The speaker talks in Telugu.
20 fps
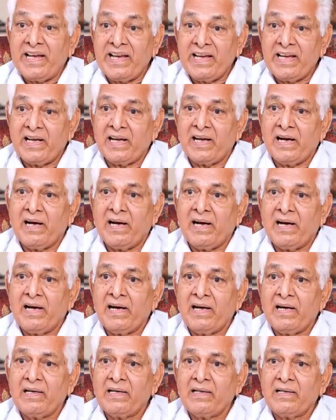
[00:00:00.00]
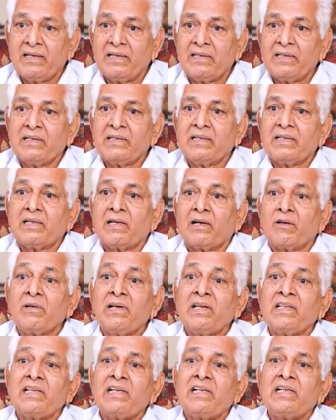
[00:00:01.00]
పైగా
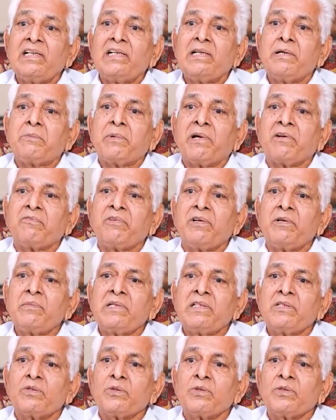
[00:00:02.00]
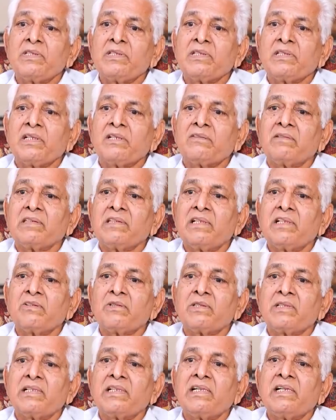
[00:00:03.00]
రఘునాథ్ రెడ్డి నీ పెర్ఫార్మెన్స్ చూసిన తర్వాత
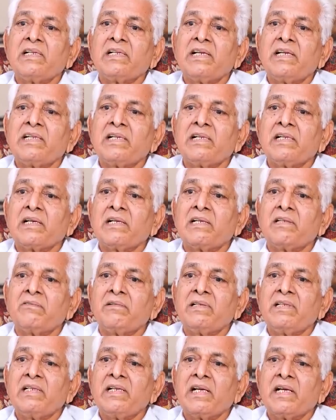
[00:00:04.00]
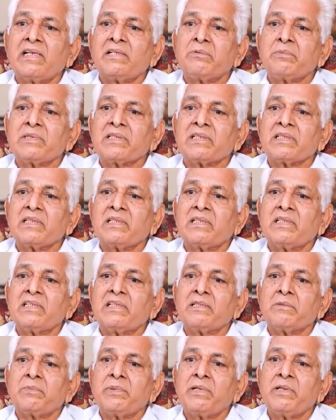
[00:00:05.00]
నీకు సింగిల్ టైటిల్ కార్డు వేయాలనిపిస్తుందని
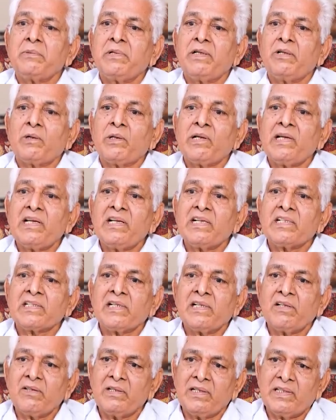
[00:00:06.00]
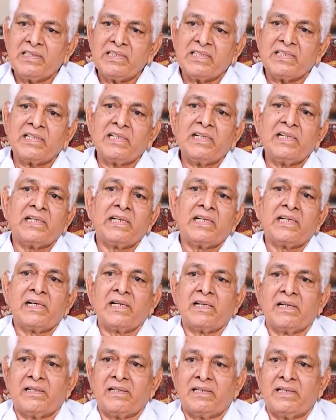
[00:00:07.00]
చెప్పని ఎవరే రిక్షాలో నాది సింగిల్
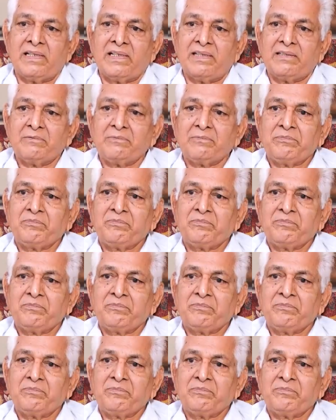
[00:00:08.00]
టైటిల్ కార్డు అండి